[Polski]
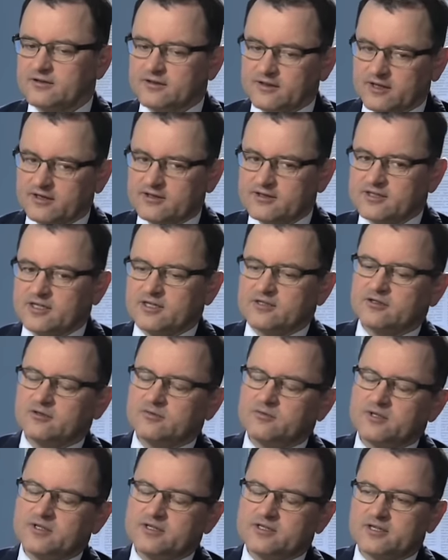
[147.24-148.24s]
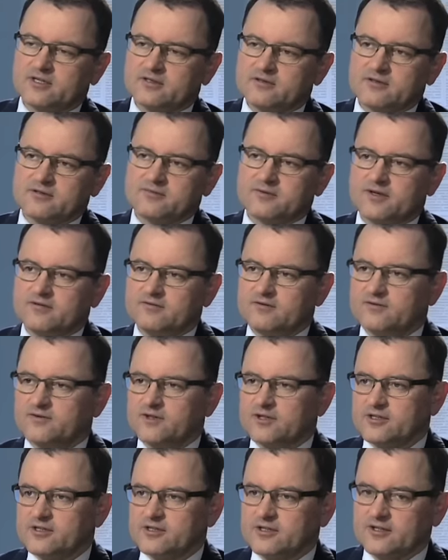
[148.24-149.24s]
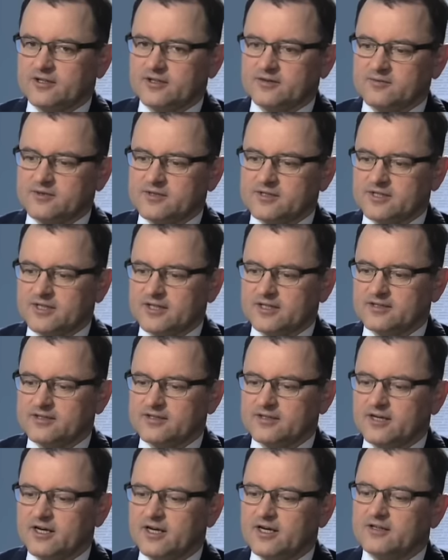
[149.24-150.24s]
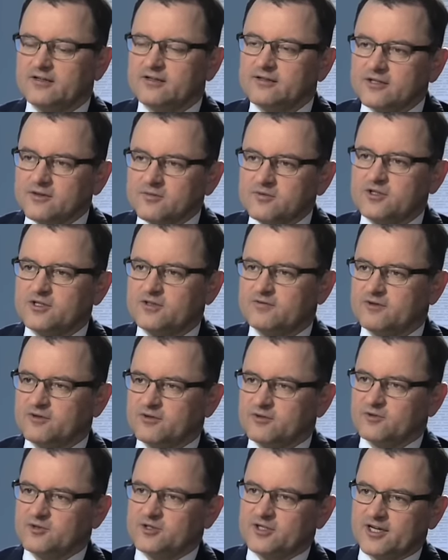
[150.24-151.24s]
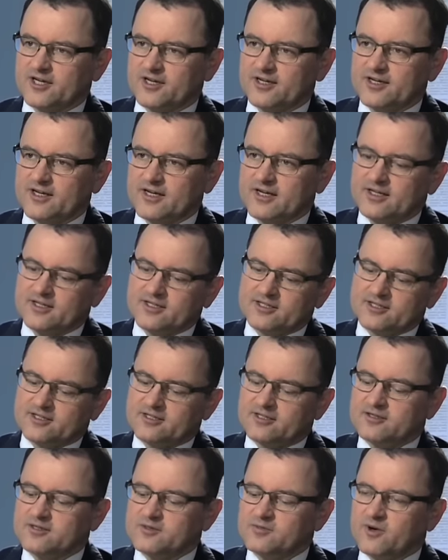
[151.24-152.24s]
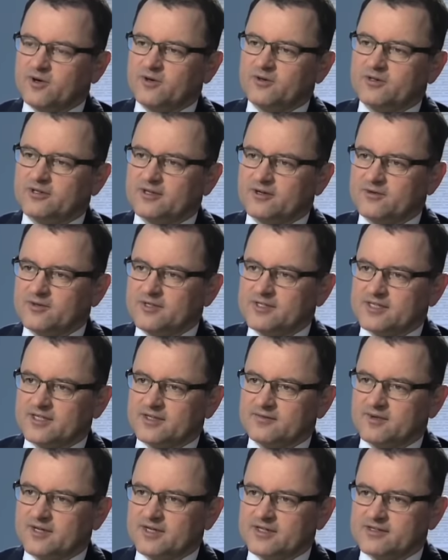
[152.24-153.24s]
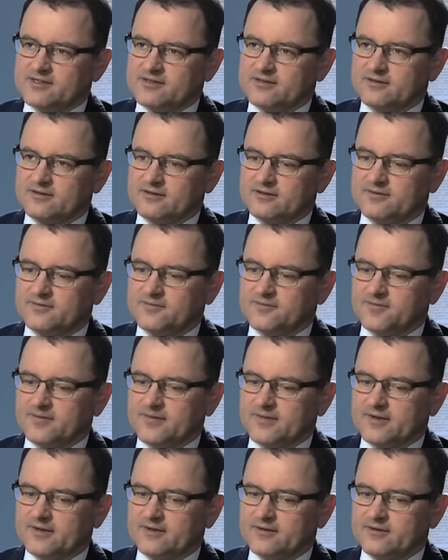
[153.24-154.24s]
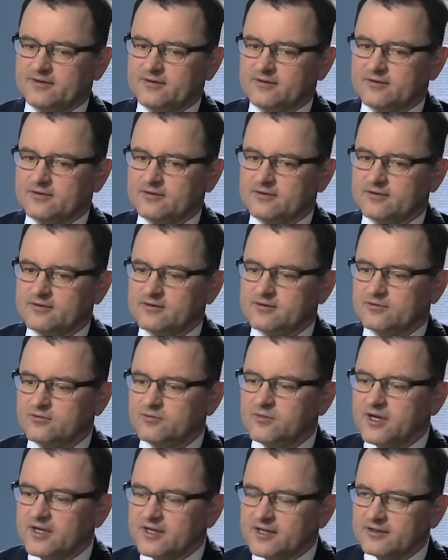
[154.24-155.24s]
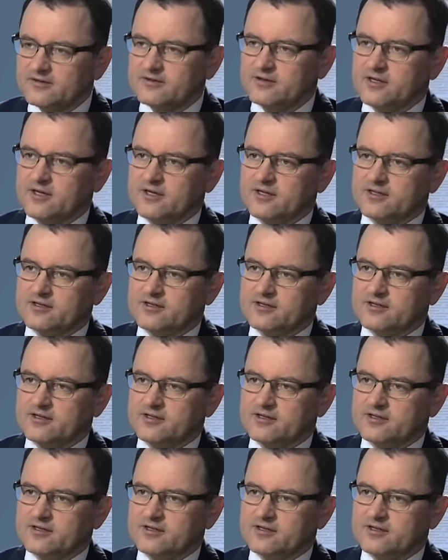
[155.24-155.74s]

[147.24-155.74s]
ten zarząd Ministerstwa Spraw Wewnętrznych i Administracji tym się wyróżnia, że ten spokój na ulicach bardzo mm, e, umiejętnie